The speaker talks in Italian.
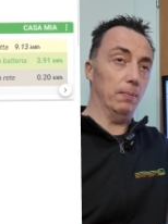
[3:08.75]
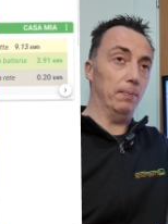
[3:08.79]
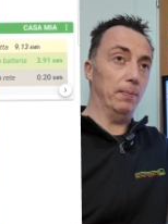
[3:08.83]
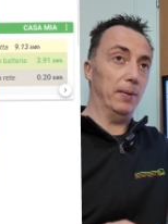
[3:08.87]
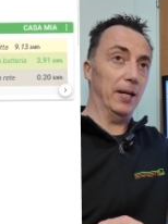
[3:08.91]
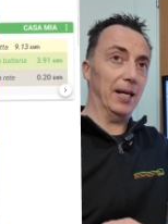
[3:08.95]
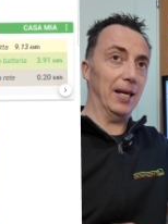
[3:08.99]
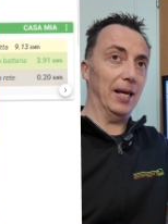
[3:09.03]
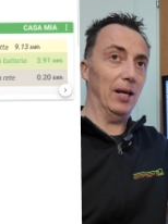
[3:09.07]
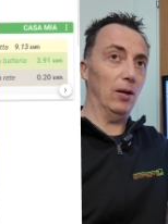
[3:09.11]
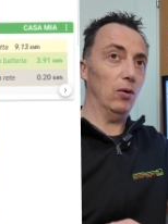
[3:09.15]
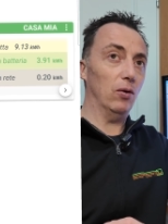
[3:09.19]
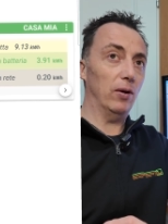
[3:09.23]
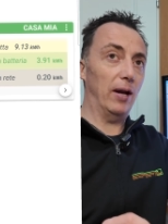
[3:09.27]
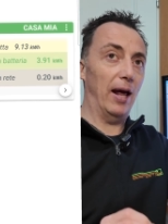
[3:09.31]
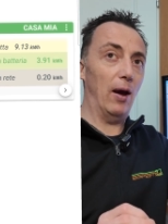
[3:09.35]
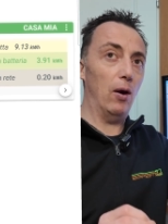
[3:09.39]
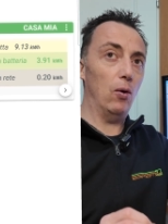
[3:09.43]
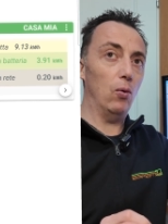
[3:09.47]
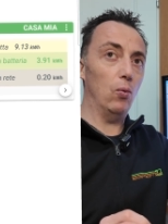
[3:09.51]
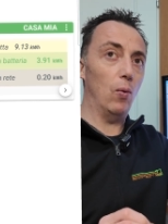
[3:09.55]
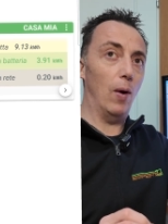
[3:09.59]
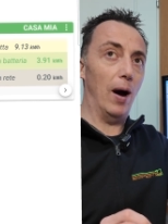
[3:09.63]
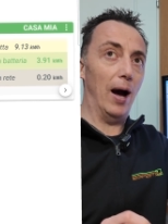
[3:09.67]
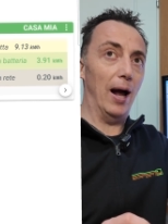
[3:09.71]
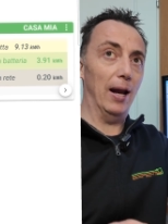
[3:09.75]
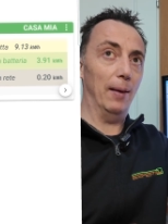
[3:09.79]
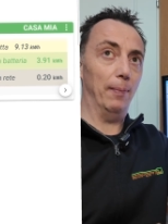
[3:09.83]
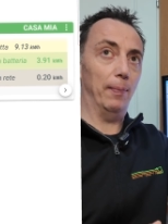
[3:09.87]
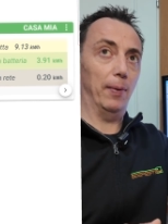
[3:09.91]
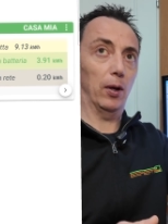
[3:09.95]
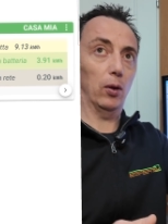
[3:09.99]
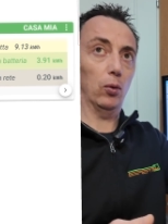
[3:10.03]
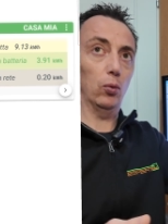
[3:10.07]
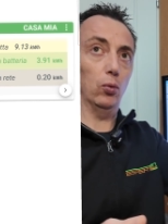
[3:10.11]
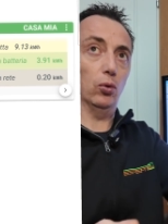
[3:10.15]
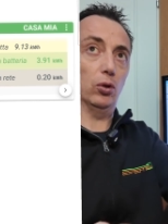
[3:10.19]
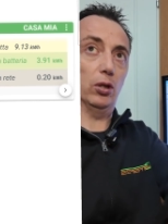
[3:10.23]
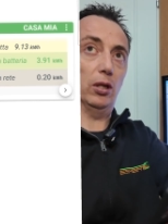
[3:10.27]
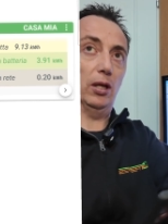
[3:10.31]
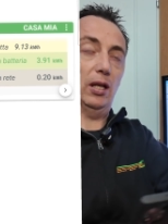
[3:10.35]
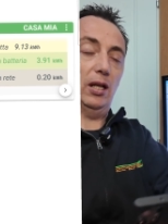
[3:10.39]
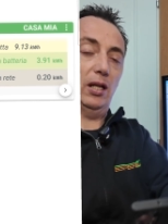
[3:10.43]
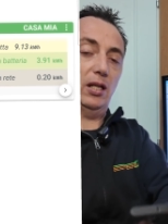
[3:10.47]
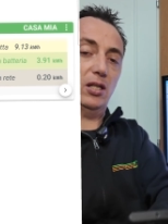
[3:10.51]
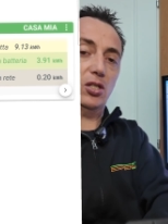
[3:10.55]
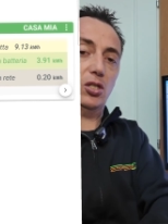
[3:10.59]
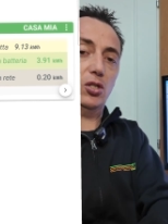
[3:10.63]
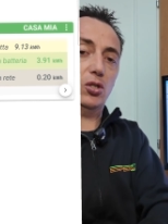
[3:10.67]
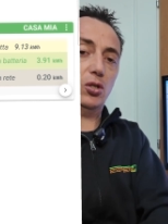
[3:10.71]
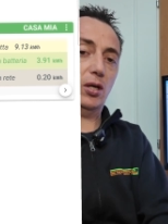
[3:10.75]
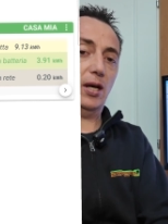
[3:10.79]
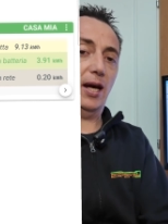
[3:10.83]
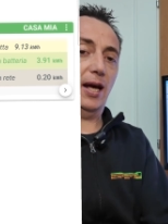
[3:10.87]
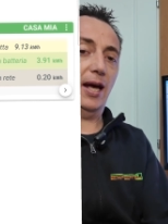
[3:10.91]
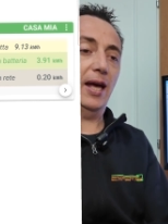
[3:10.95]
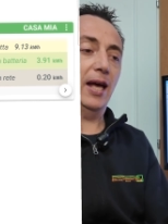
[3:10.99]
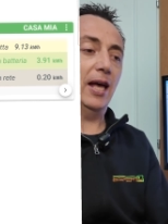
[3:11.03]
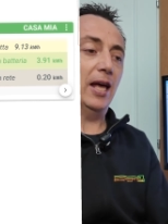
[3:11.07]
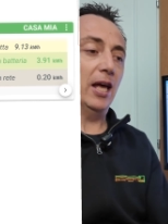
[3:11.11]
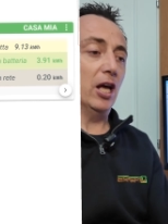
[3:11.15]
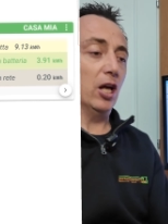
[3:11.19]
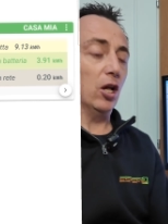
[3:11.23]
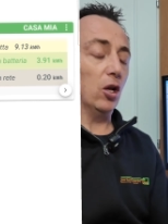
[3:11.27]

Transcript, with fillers: Perché non è uguale per tutti, nel senso che